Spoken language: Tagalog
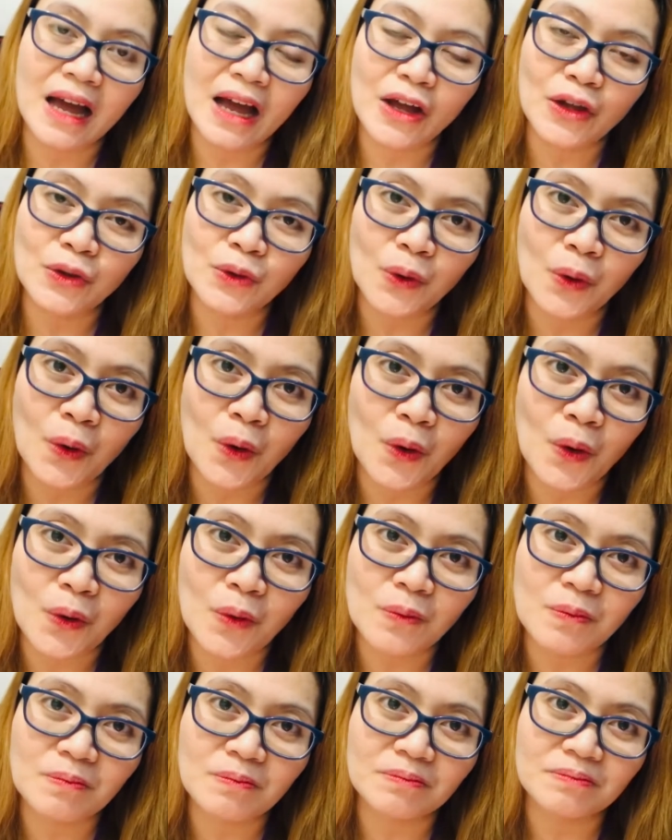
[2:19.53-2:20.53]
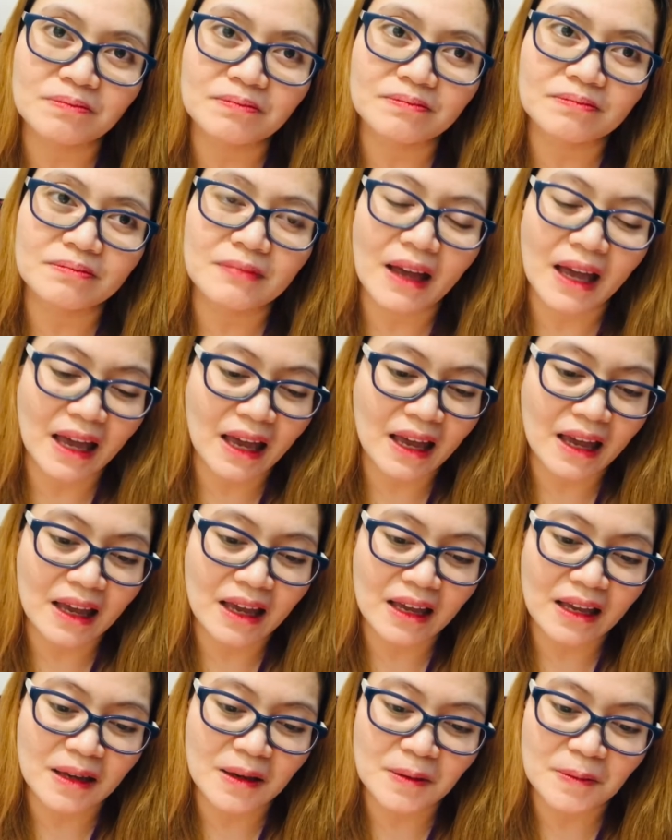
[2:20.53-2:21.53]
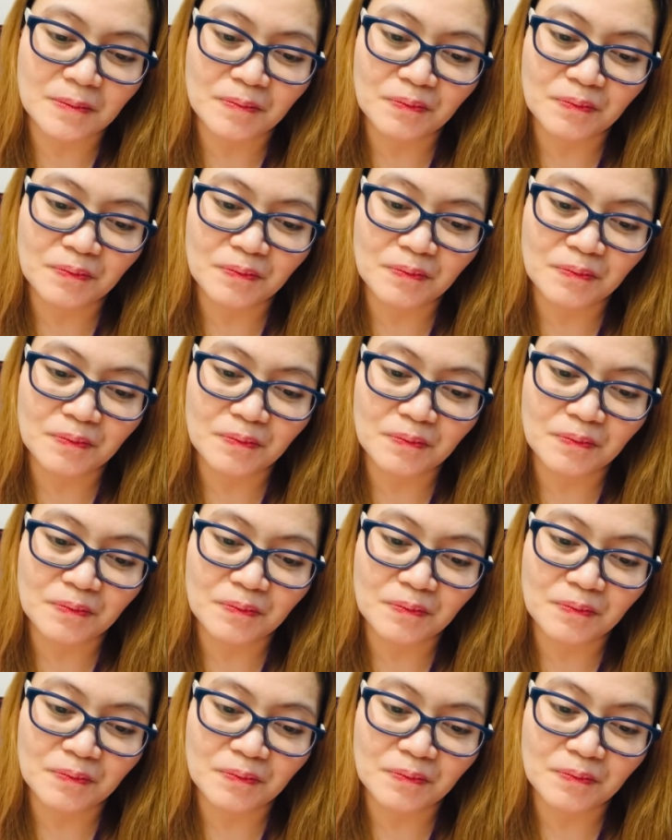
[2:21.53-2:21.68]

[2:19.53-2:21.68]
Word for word: ano, may,